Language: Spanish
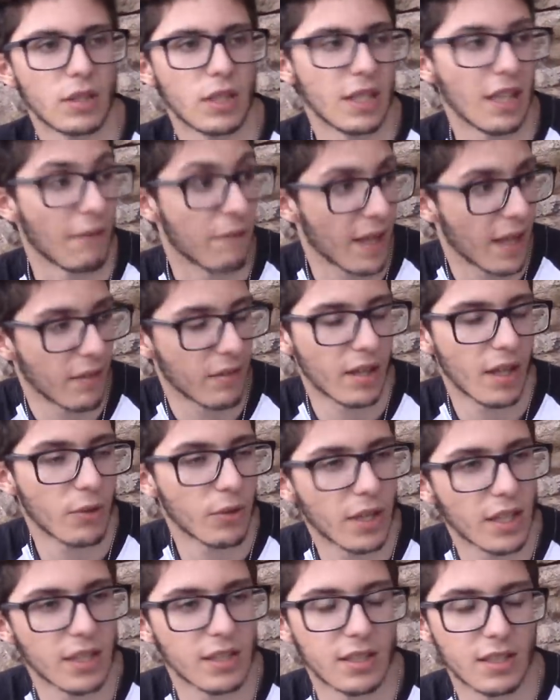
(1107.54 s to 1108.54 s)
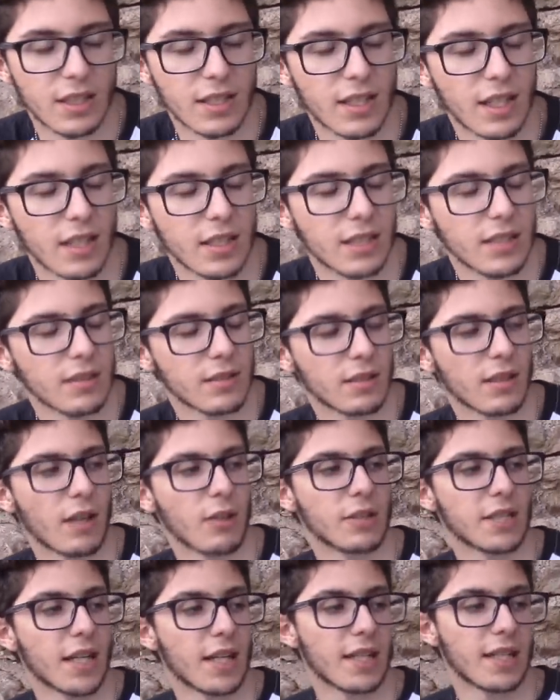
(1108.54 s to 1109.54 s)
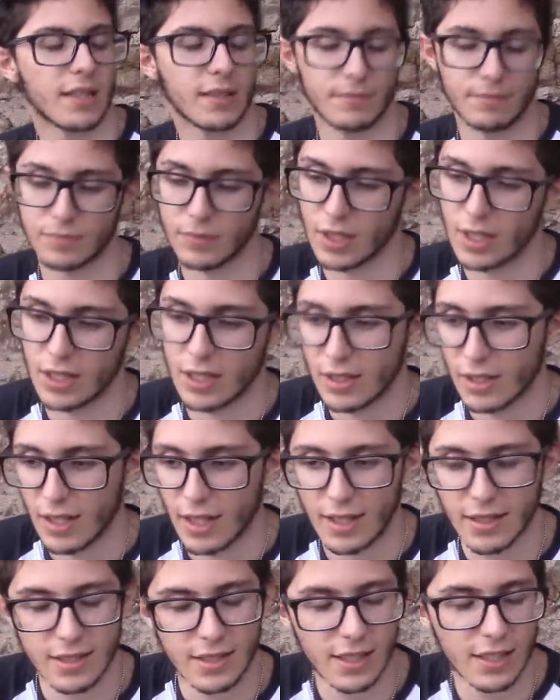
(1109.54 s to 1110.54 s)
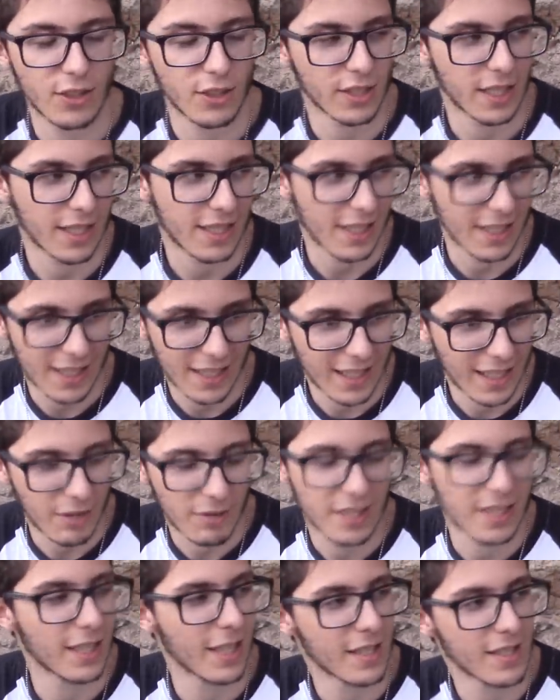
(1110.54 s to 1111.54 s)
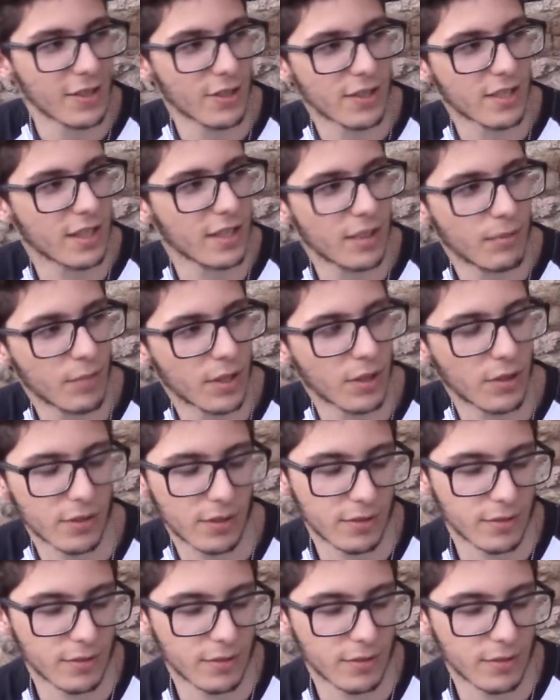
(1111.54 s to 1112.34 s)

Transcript: y a Francia voy a intentar ir a Italia eh, sitios que se tienen que visitar sí o sí. Ah,